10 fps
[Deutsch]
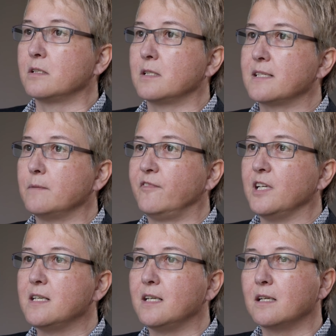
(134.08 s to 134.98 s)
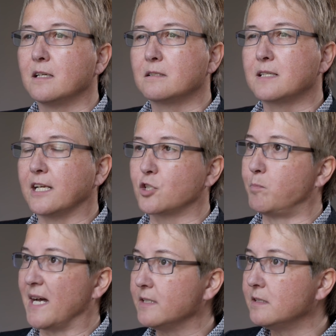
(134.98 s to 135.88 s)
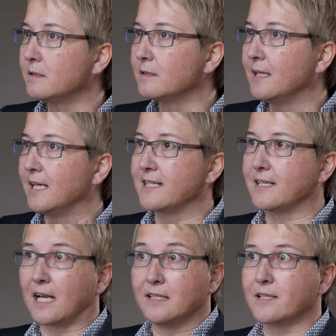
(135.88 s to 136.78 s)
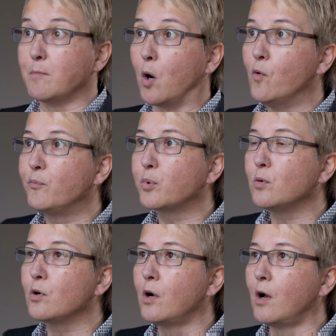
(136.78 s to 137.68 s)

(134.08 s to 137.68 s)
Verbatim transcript: und das empfinde ich äh, sehr spannend. Es ist alles im Aufbruch